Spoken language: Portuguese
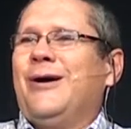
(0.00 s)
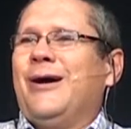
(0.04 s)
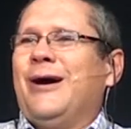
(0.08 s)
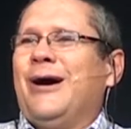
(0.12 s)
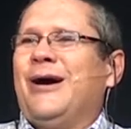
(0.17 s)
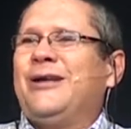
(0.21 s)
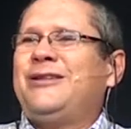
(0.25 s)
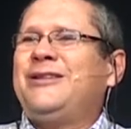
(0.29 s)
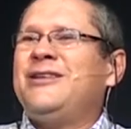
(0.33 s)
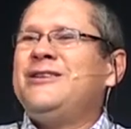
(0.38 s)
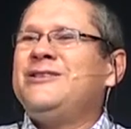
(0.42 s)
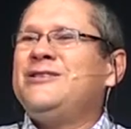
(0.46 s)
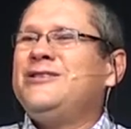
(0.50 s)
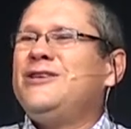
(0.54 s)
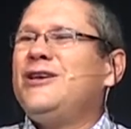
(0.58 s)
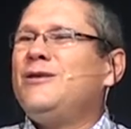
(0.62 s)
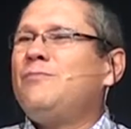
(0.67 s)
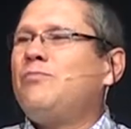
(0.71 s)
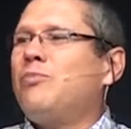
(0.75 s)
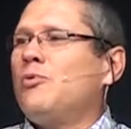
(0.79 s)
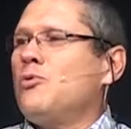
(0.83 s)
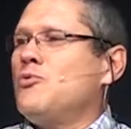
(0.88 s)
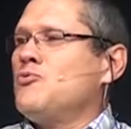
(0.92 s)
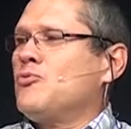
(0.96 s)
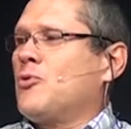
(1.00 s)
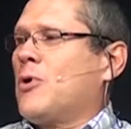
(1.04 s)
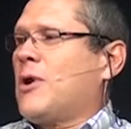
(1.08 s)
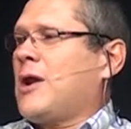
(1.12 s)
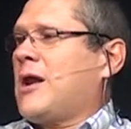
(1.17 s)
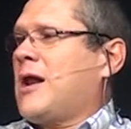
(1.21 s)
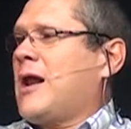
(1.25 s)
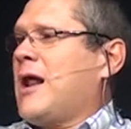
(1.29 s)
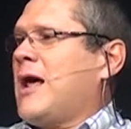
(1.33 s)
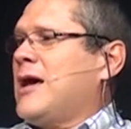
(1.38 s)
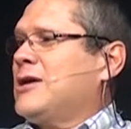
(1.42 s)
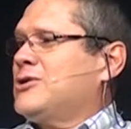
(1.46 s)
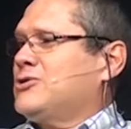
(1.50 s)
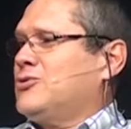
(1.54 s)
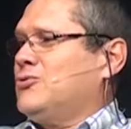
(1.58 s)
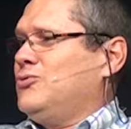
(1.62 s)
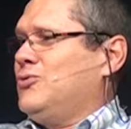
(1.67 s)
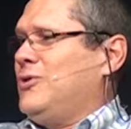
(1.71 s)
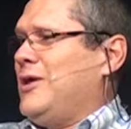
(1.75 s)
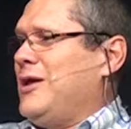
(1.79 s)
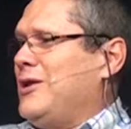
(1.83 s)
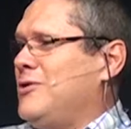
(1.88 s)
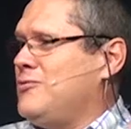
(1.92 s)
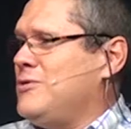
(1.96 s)
atingido por um rasgo
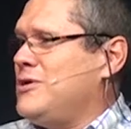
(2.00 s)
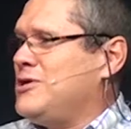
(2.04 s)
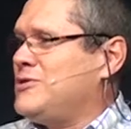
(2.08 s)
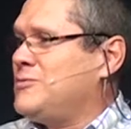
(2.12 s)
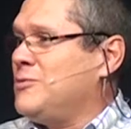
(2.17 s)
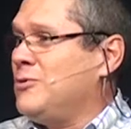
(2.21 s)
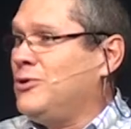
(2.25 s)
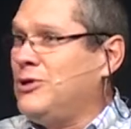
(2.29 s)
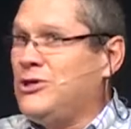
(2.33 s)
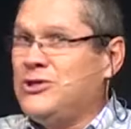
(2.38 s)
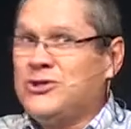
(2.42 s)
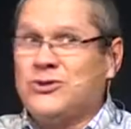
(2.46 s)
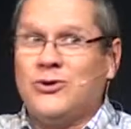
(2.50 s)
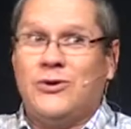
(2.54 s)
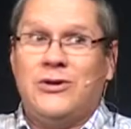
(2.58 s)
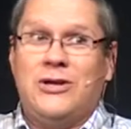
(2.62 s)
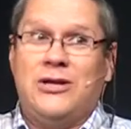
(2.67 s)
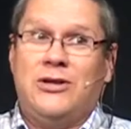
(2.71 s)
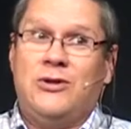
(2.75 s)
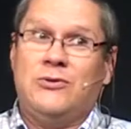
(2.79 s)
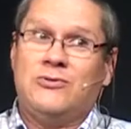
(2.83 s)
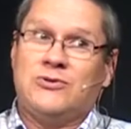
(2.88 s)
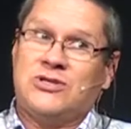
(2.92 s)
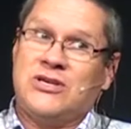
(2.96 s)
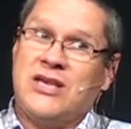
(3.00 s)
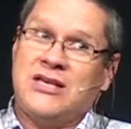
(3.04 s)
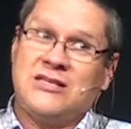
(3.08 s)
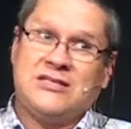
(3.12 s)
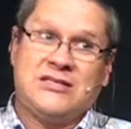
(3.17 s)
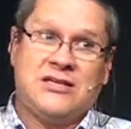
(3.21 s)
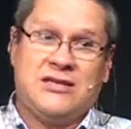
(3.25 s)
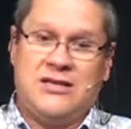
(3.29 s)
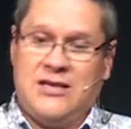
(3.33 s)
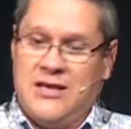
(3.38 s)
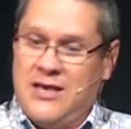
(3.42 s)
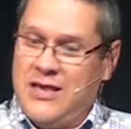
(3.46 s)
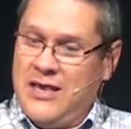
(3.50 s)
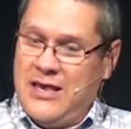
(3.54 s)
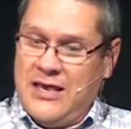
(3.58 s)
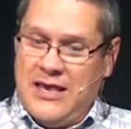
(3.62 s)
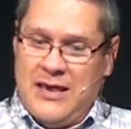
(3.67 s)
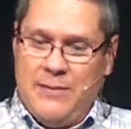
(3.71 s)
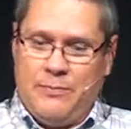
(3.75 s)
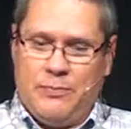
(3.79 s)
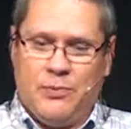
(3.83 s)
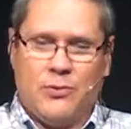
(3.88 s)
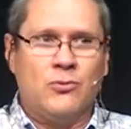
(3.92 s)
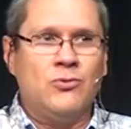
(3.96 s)
de heroísmo. Eu disse, olha Deus, se essa é
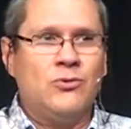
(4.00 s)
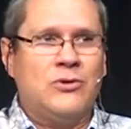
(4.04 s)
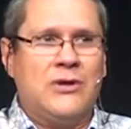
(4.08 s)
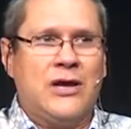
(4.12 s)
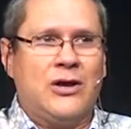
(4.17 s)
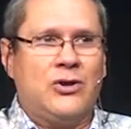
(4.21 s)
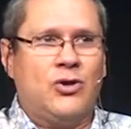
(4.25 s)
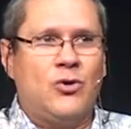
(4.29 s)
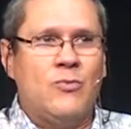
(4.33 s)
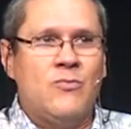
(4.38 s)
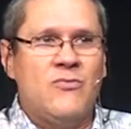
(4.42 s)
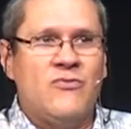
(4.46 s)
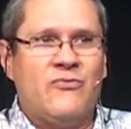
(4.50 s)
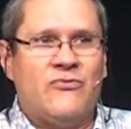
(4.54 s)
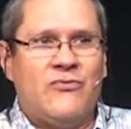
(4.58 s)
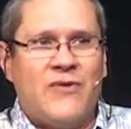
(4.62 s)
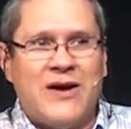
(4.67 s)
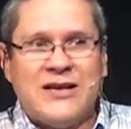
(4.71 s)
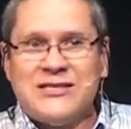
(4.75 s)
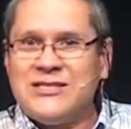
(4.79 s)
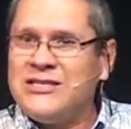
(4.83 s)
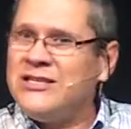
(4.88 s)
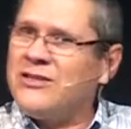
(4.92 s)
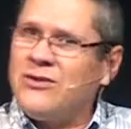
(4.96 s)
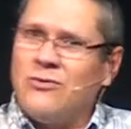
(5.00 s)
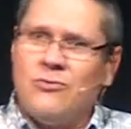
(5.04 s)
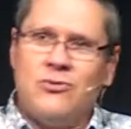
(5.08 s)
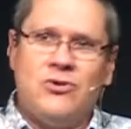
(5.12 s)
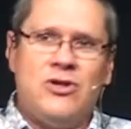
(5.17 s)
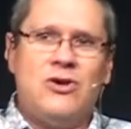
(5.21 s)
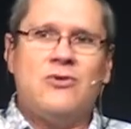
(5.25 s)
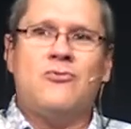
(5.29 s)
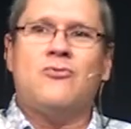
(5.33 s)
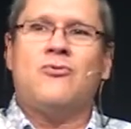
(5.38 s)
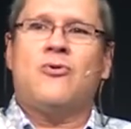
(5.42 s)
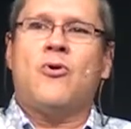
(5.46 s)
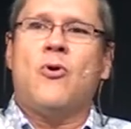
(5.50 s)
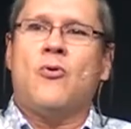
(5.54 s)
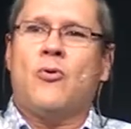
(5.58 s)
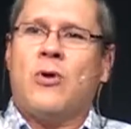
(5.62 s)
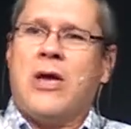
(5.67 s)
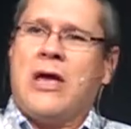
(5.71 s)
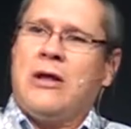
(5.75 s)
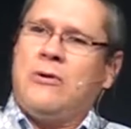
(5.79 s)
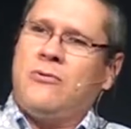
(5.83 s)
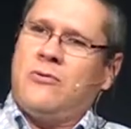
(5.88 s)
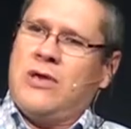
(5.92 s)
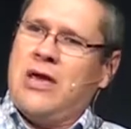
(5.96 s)
a pergunta que tu me fazes, então eu digo o que eu
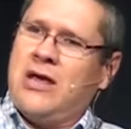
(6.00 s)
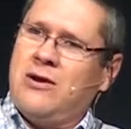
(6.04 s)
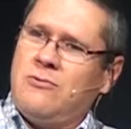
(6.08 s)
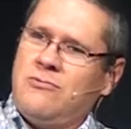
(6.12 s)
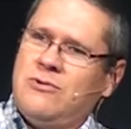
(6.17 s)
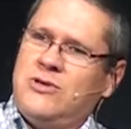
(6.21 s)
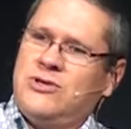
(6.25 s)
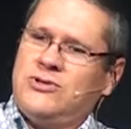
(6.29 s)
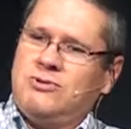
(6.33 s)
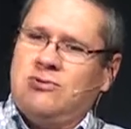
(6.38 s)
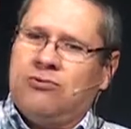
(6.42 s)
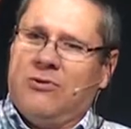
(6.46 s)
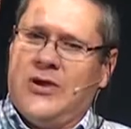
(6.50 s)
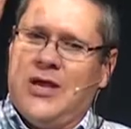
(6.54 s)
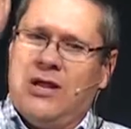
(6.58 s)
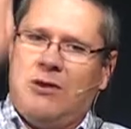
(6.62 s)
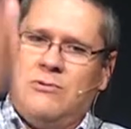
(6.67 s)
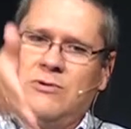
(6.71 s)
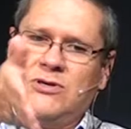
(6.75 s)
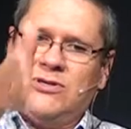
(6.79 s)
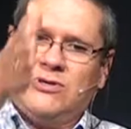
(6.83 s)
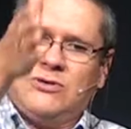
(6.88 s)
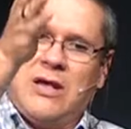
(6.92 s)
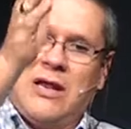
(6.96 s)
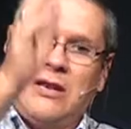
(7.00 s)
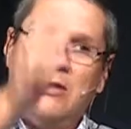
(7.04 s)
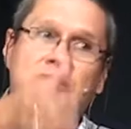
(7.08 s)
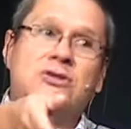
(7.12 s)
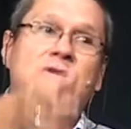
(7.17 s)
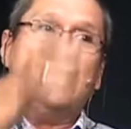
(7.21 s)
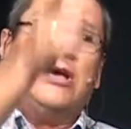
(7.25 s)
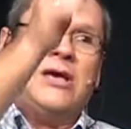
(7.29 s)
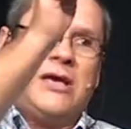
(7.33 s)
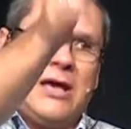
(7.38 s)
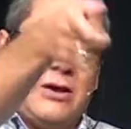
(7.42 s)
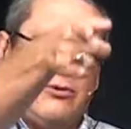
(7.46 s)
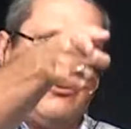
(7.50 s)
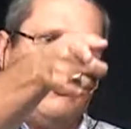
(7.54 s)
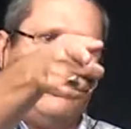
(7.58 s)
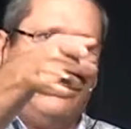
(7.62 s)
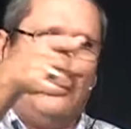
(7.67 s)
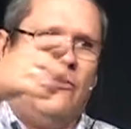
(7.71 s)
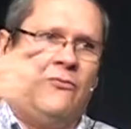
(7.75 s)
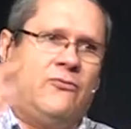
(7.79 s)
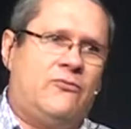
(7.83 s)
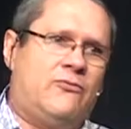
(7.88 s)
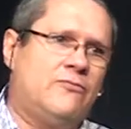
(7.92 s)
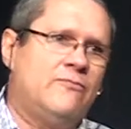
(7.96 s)
quero. Eu quero isto, eu quero isto, quero isto e quero
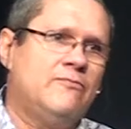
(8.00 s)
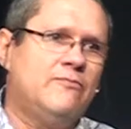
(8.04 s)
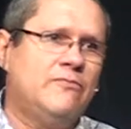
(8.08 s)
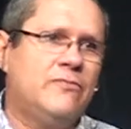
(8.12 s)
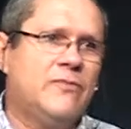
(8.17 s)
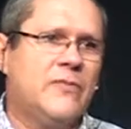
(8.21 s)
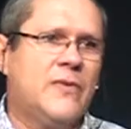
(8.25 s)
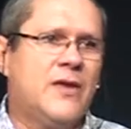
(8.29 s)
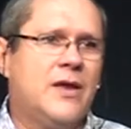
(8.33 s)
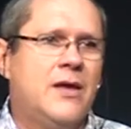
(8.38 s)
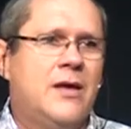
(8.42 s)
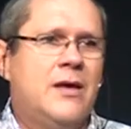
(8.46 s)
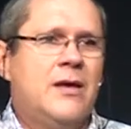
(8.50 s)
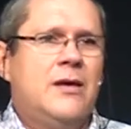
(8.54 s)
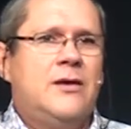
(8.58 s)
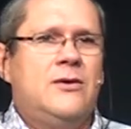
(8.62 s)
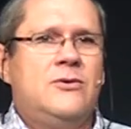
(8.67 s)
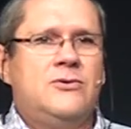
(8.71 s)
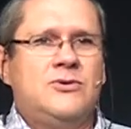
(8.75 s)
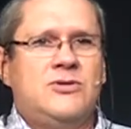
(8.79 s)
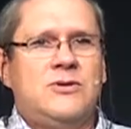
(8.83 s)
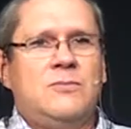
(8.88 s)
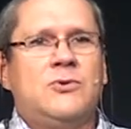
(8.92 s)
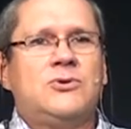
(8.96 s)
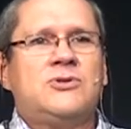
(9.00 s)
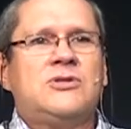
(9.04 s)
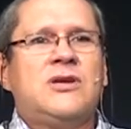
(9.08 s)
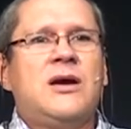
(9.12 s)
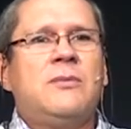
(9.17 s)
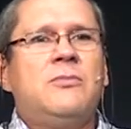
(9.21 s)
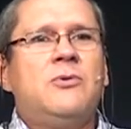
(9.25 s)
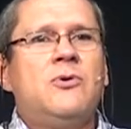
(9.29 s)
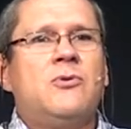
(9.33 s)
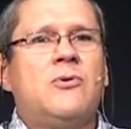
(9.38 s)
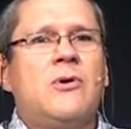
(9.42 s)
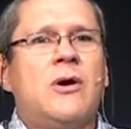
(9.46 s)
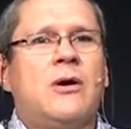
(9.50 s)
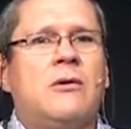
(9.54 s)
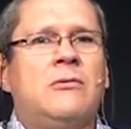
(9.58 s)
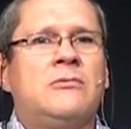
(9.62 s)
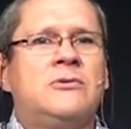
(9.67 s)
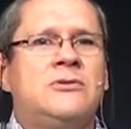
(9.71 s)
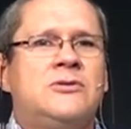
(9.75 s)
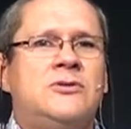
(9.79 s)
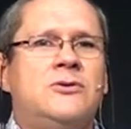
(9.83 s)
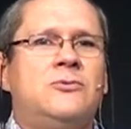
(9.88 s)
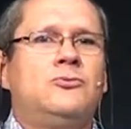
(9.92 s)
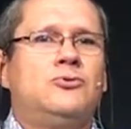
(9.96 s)
novo. E os irmãos sabem o que
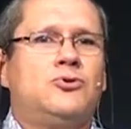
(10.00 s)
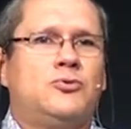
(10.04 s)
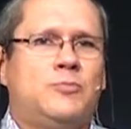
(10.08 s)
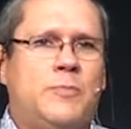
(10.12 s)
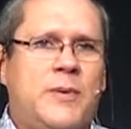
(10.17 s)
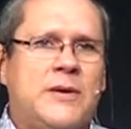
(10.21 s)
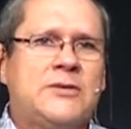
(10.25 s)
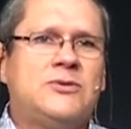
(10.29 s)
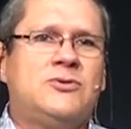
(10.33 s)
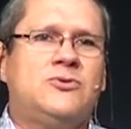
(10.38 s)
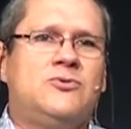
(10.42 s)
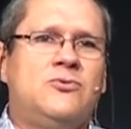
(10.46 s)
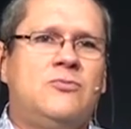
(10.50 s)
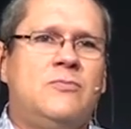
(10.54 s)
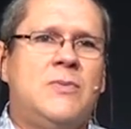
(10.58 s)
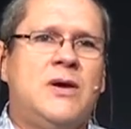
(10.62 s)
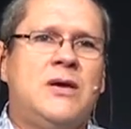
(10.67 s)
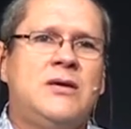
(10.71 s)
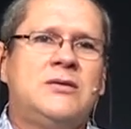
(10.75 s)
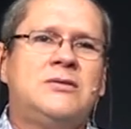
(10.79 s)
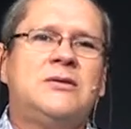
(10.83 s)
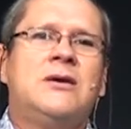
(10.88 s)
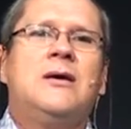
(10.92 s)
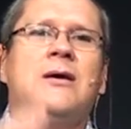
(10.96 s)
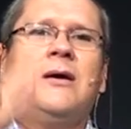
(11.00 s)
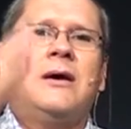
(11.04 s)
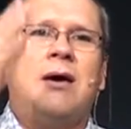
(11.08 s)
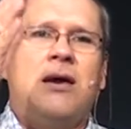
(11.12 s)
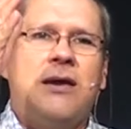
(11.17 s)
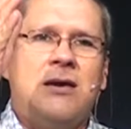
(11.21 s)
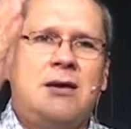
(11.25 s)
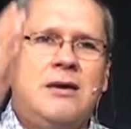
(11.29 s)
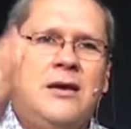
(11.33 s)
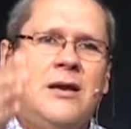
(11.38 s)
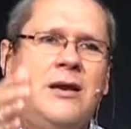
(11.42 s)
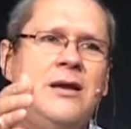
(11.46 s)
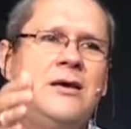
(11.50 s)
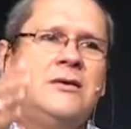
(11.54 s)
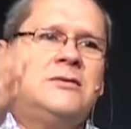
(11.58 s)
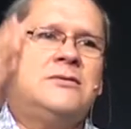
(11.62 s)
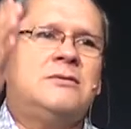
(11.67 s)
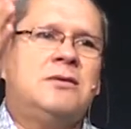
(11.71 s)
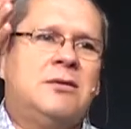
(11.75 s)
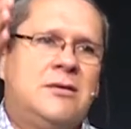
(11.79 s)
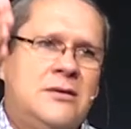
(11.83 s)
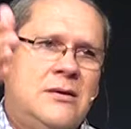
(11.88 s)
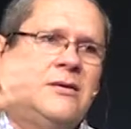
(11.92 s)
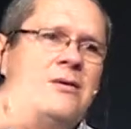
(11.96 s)
aconteceu no espaço do mês. A
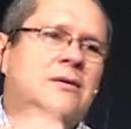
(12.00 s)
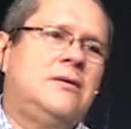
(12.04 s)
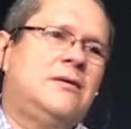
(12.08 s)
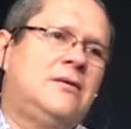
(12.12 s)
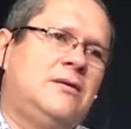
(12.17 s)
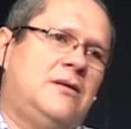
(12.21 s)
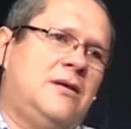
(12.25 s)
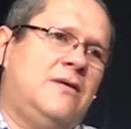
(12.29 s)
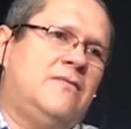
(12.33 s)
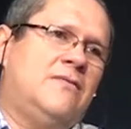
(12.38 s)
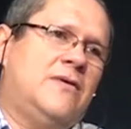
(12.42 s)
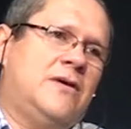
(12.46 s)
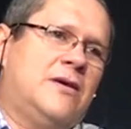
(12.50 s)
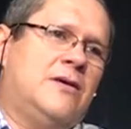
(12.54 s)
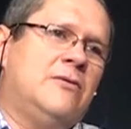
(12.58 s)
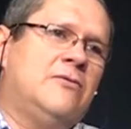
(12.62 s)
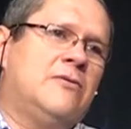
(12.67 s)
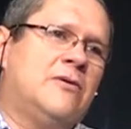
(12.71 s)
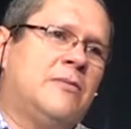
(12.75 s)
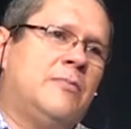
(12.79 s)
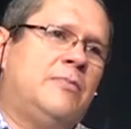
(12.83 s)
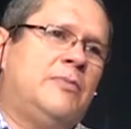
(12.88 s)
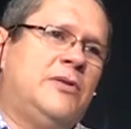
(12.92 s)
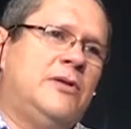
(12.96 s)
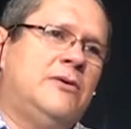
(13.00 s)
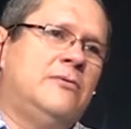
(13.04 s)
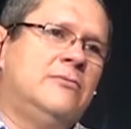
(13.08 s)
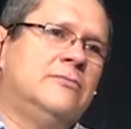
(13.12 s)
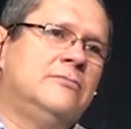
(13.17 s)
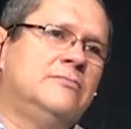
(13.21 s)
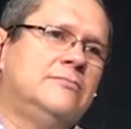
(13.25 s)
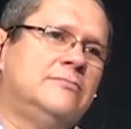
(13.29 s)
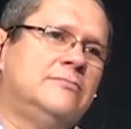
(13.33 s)
igreja teve aquilo que pediu